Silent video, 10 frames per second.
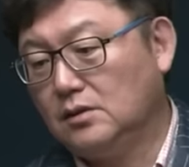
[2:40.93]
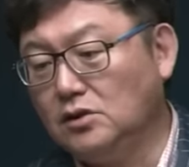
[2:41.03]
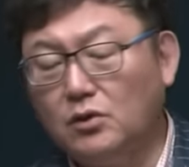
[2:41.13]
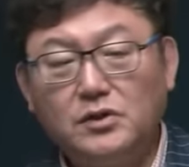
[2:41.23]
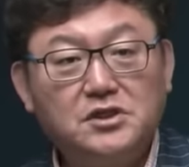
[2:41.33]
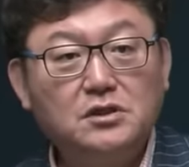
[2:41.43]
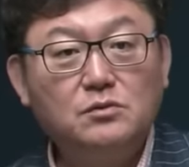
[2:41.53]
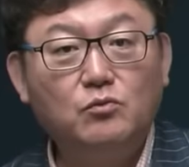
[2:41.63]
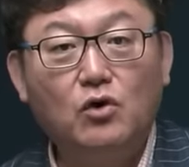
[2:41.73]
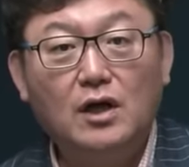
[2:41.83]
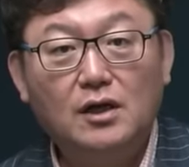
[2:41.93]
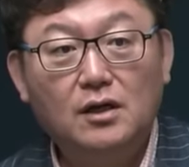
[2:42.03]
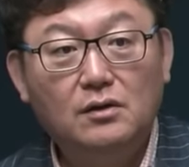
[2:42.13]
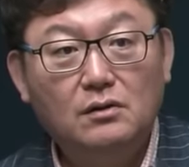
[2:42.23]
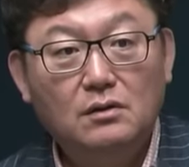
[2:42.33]
근데 왜 지금은 못
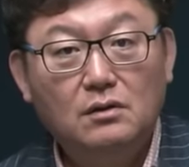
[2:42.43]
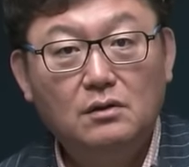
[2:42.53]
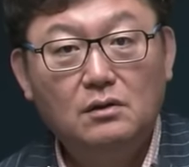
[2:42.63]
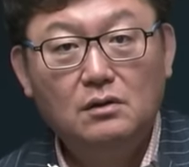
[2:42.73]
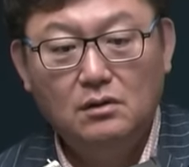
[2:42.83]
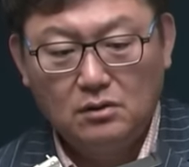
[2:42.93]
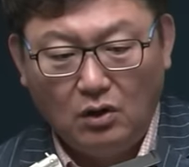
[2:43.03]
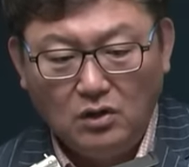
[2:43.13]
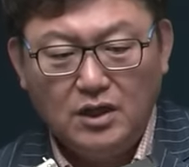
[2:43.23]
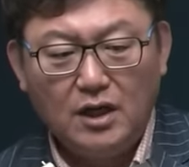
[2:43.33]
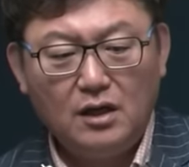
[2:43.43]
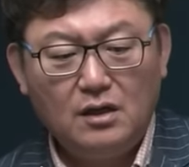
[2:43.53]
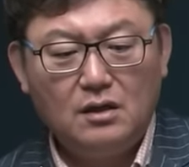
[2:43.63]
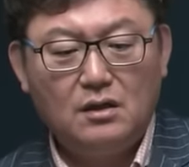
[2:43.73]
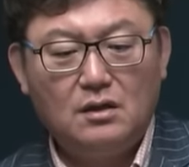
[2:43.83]
갈까요? 거기에
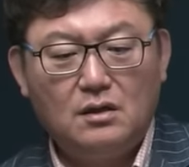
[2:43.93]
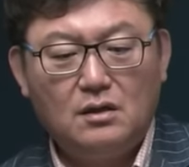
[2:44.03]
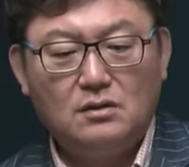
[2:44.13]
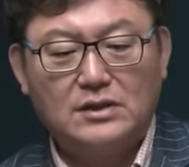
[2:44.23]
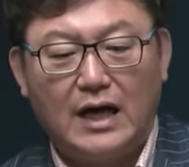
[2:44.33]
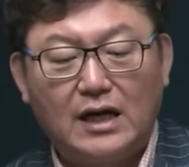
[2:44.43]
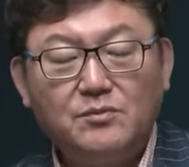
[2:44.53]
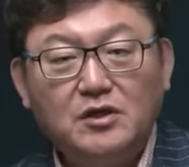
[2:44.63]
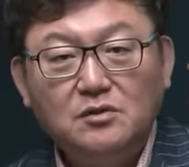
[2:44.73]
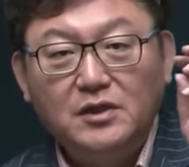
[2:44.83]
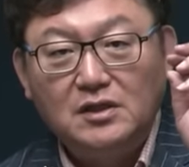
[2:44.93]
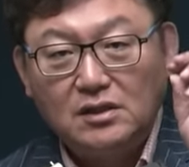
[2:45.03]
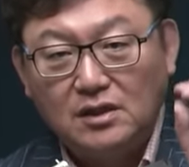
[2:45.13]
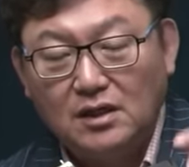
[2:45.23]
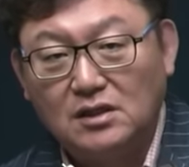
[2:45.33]
사람 이름이
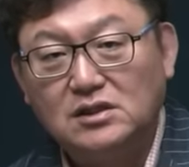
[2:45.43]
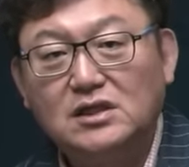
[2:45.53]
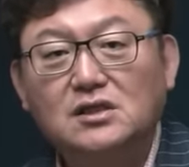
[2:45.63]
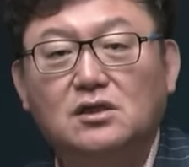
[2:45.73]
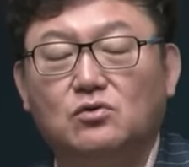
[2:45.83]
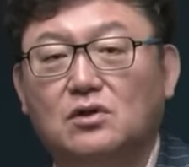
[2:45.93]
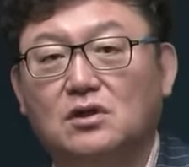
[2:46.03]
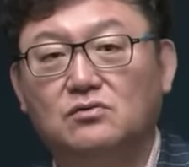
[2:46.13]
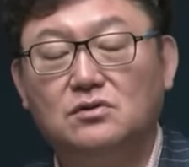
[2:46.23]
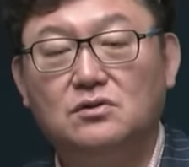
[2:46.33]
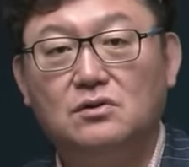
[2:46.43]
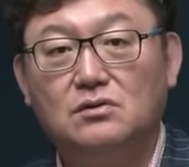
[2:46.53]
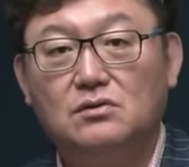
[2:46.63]
있다더라라는 찌라시가 돌아다니고 있어요.